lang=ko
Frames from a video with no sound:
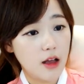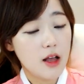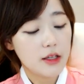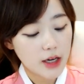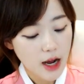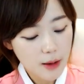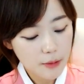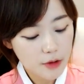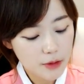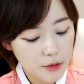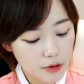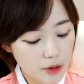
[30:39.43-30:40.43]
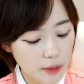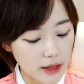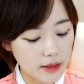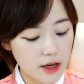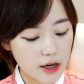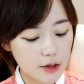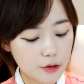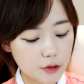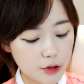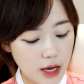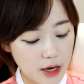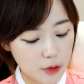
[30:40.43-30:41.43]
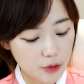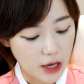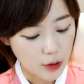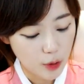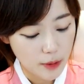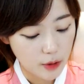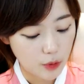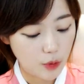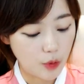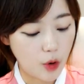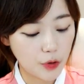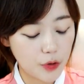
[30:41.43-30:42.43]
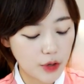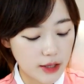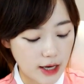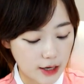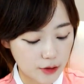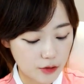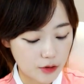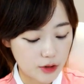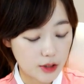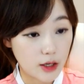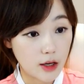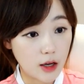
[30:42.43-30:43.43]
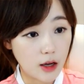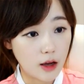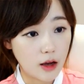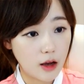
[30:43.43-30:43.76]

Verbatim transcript: 제가 할머니분들을 만나가지고 얘기도 나눠봤고 어떻게 나가셨는지